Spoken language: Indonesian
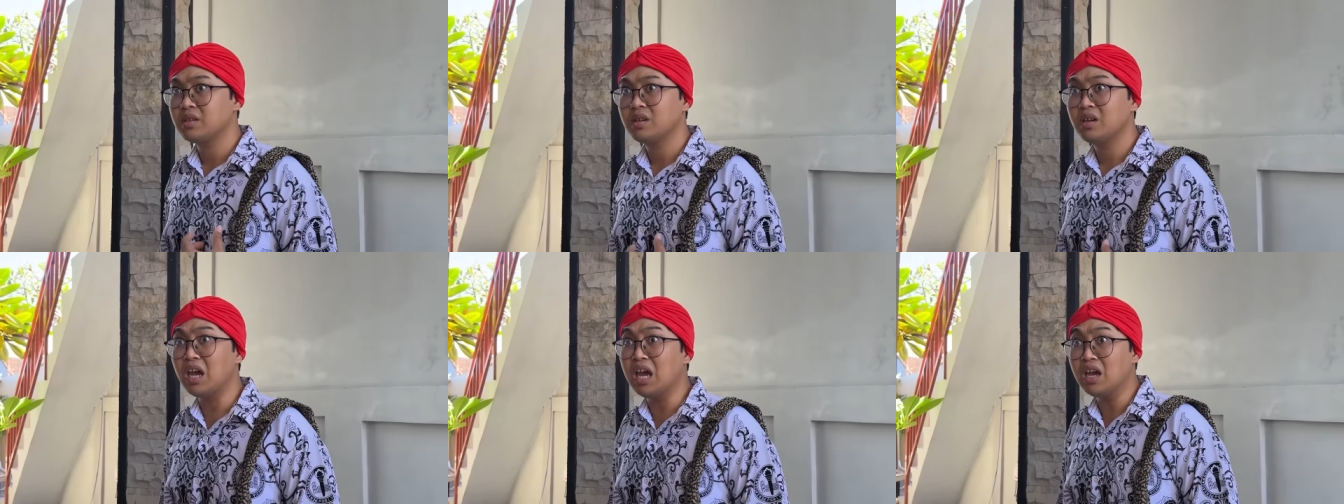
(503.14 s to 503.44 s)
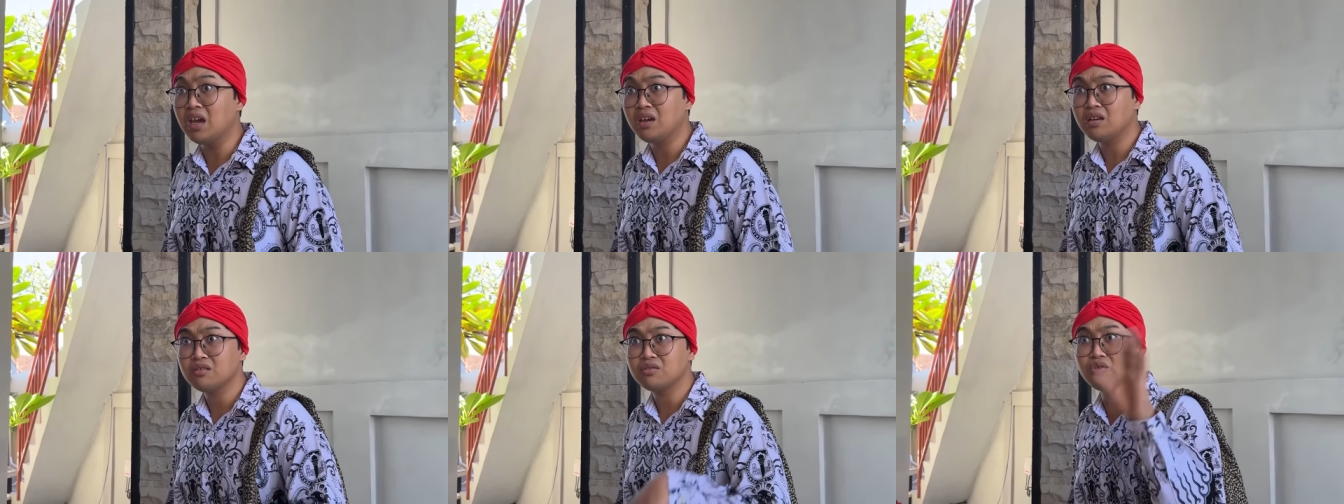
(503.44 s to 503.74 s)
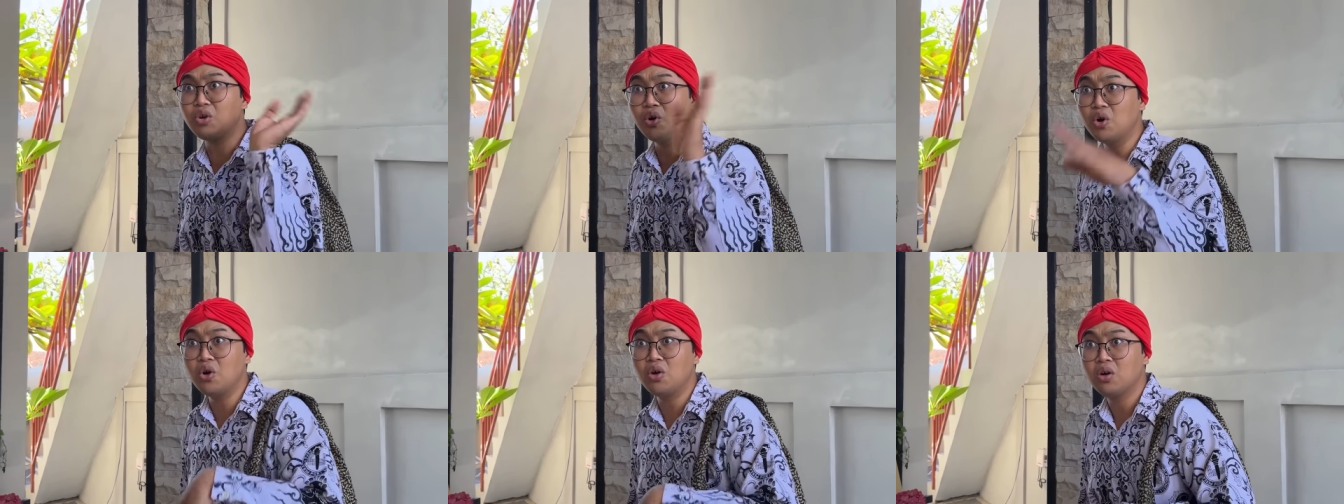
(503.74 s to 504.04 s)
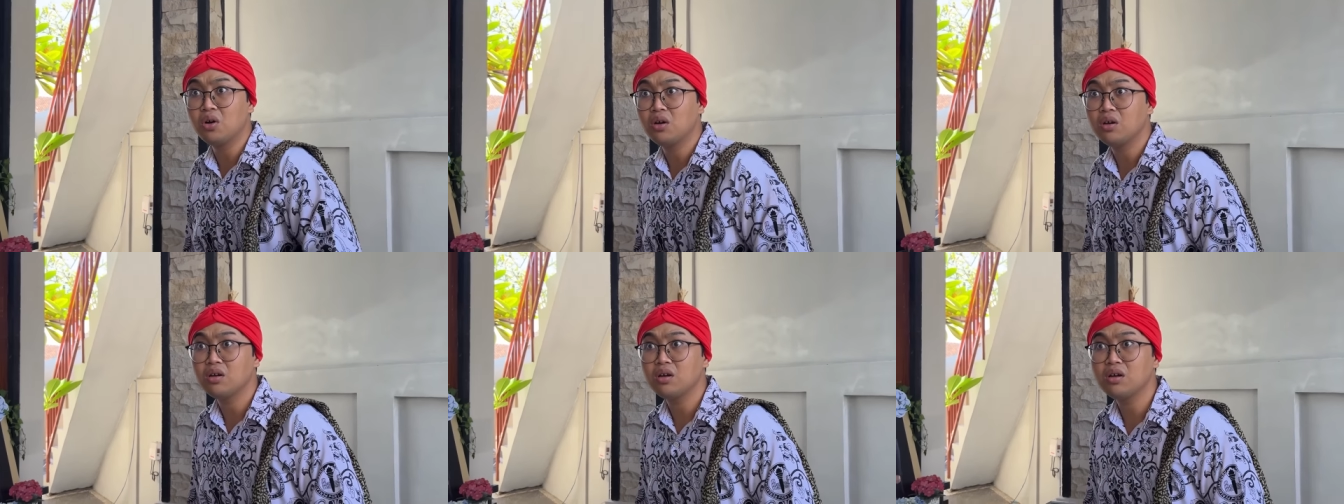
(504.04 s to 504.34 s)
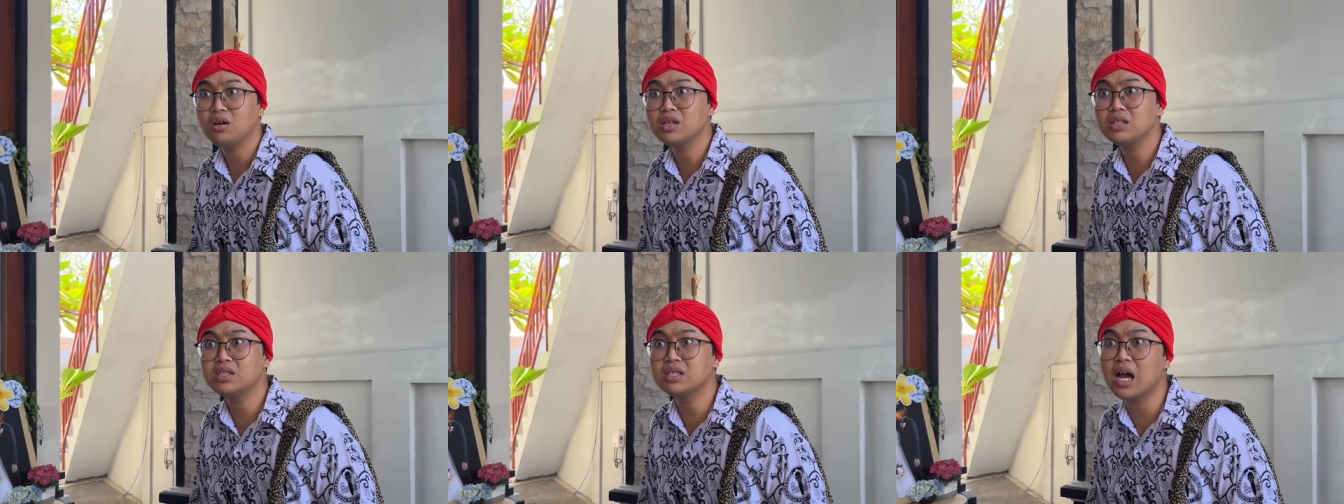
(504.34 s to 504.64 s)
Heh, Tono,
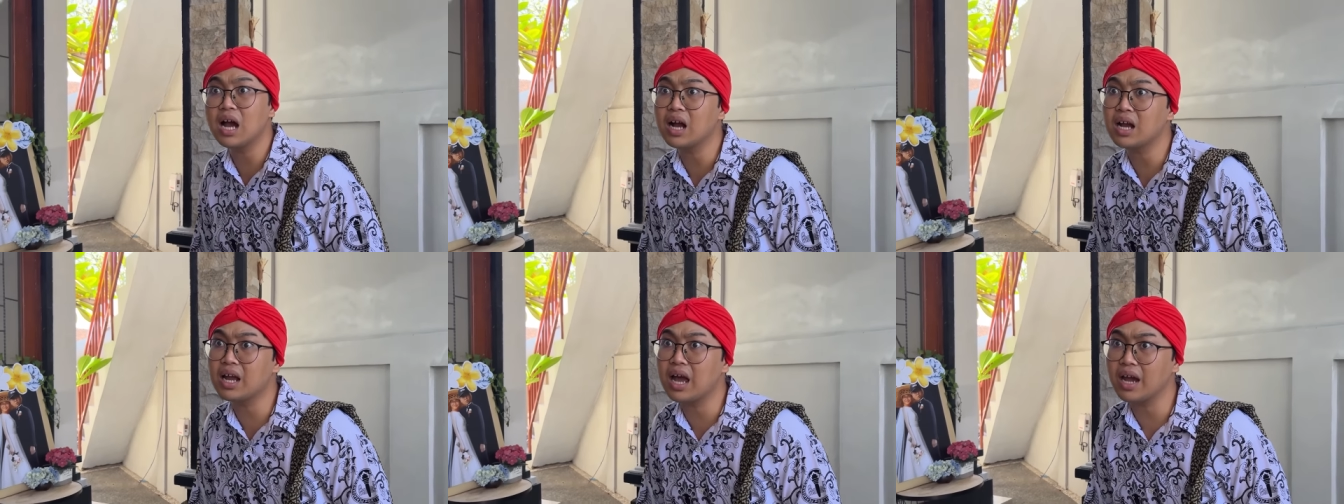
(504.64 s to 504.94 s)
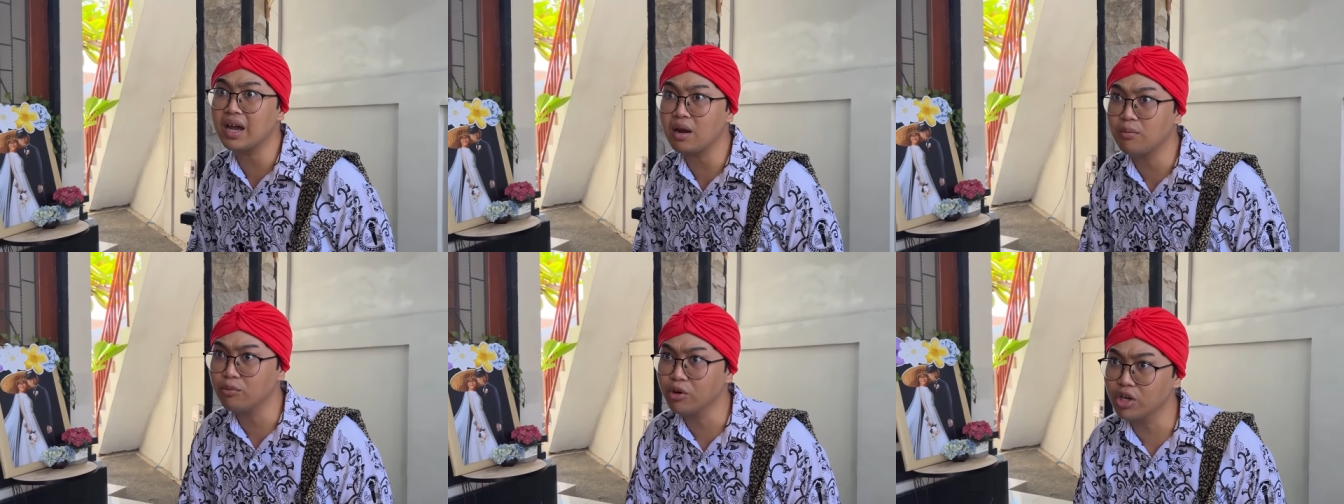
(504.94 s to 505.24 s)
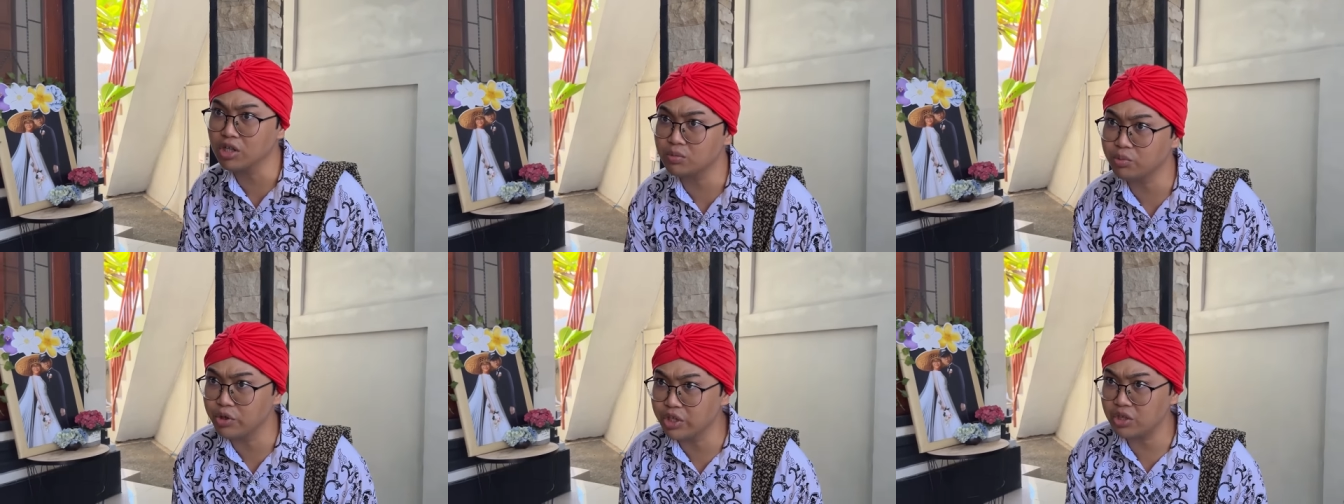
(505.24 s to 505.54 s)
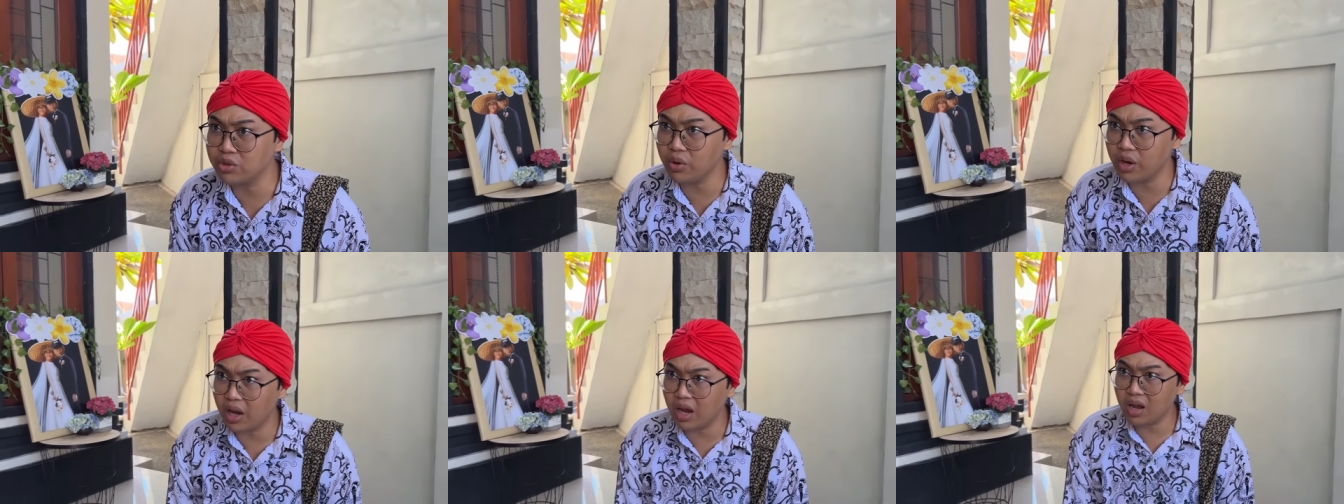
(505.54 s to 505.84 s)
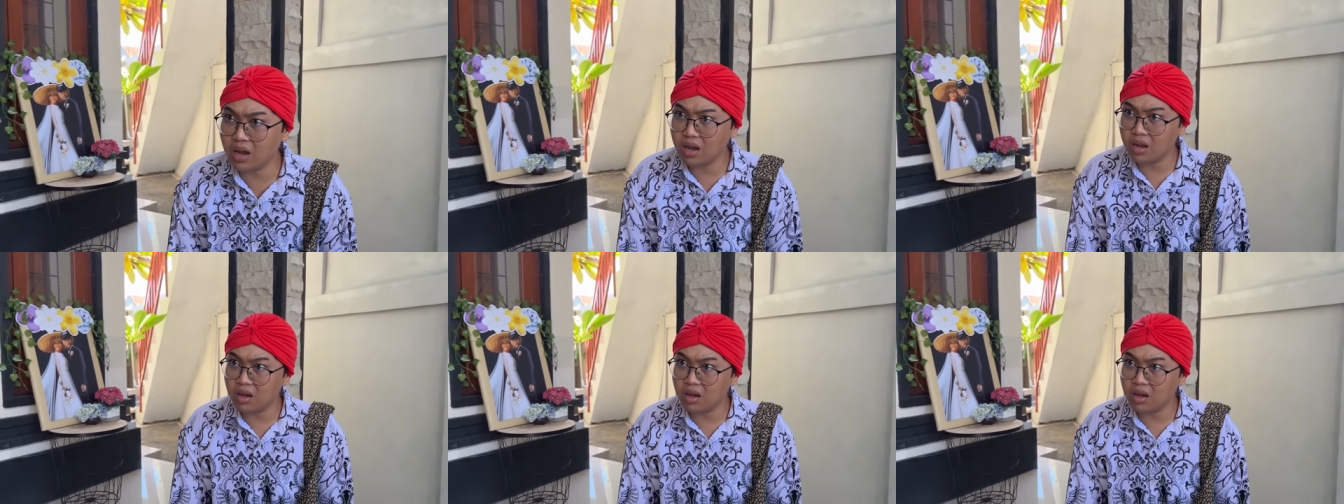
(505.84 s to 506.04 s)
dijaga ya mulutmu itu ya.